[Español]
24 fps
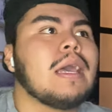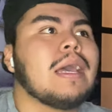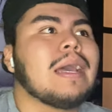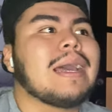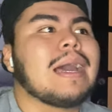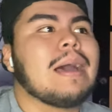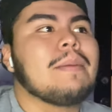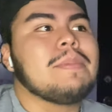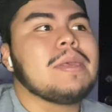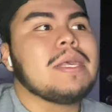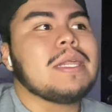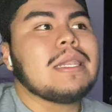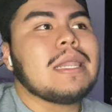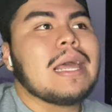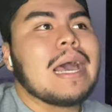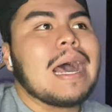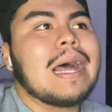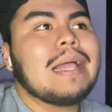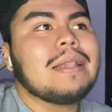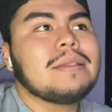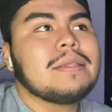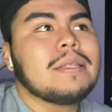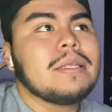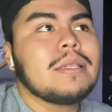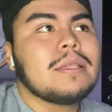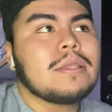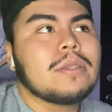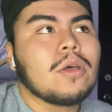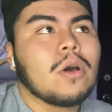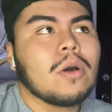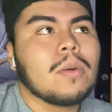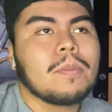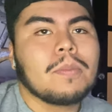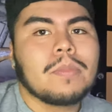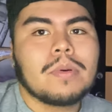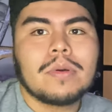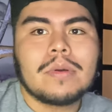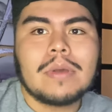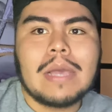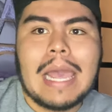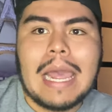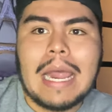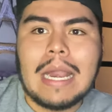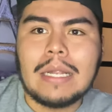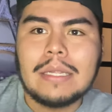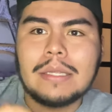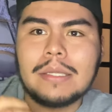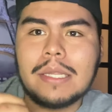Hamid Antiltop
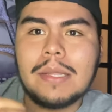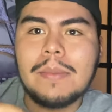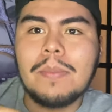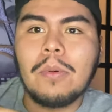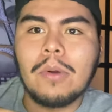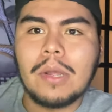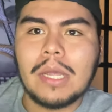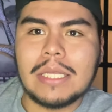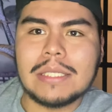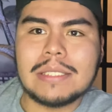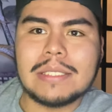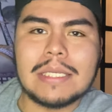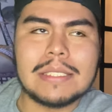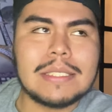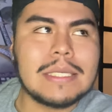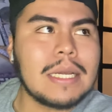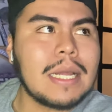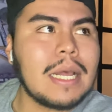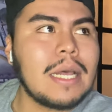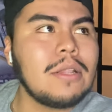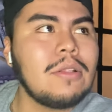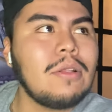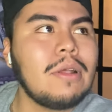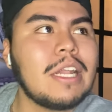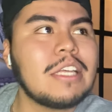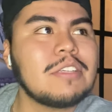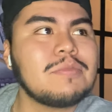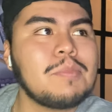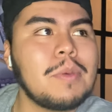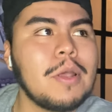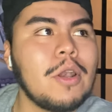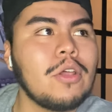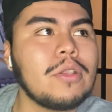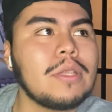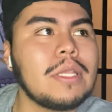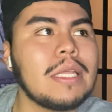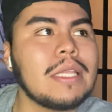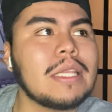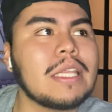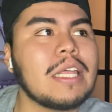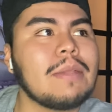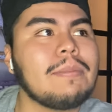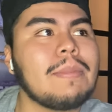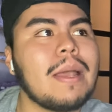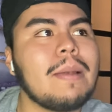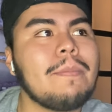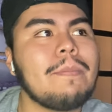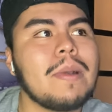el tipo que está sacando las
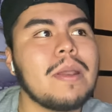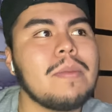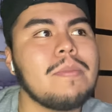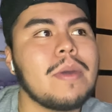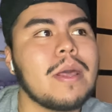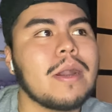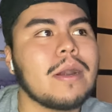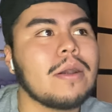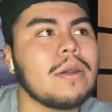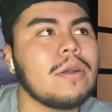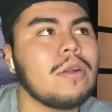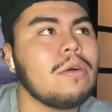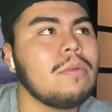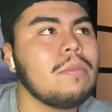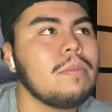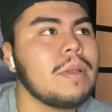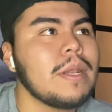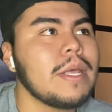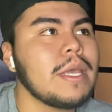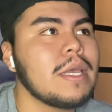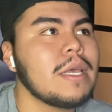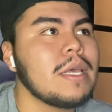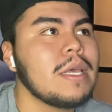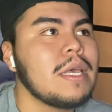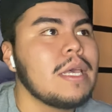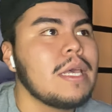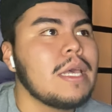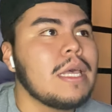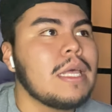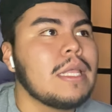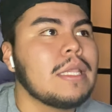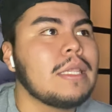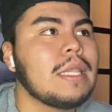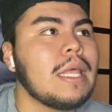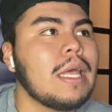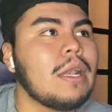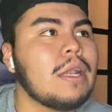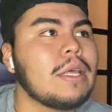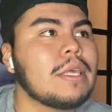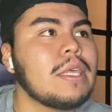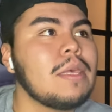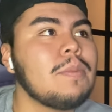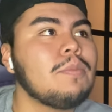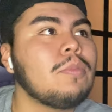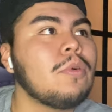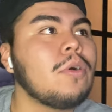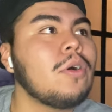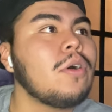pelotitas. Va el primer nombre del
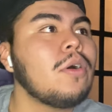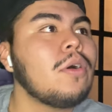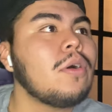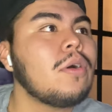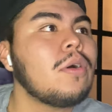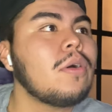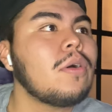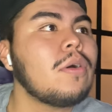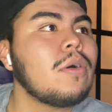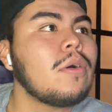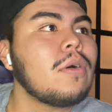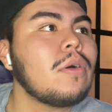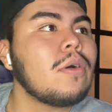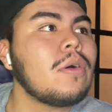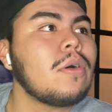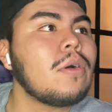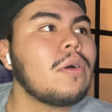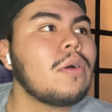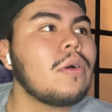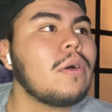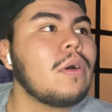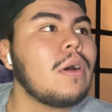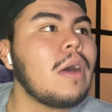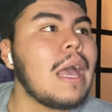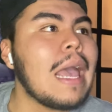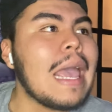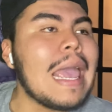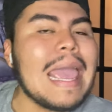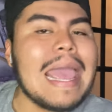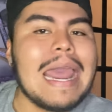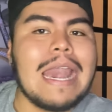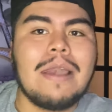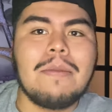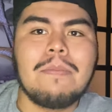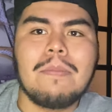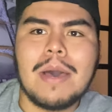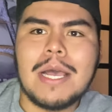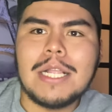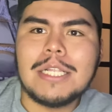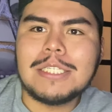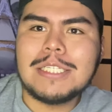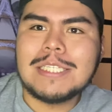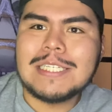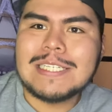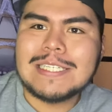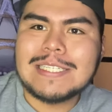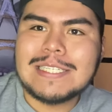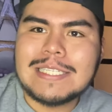equipo, el
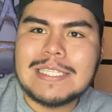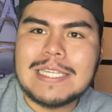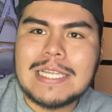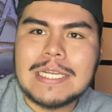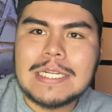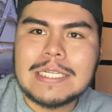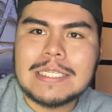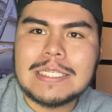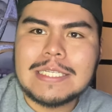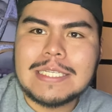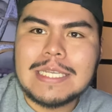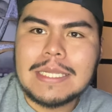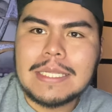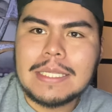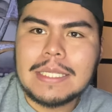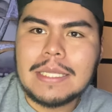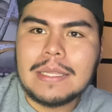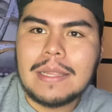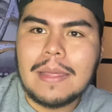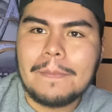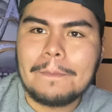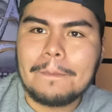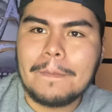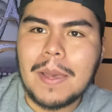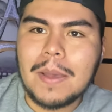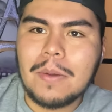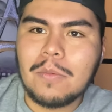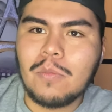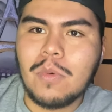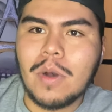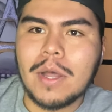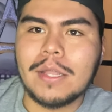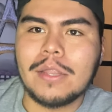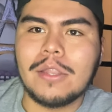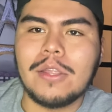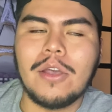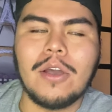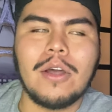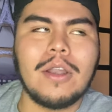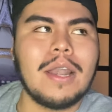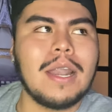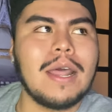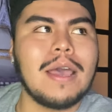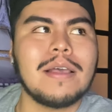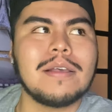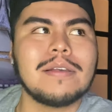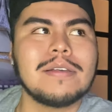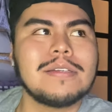Manchester City de Pep
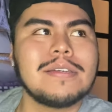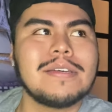Guardiola.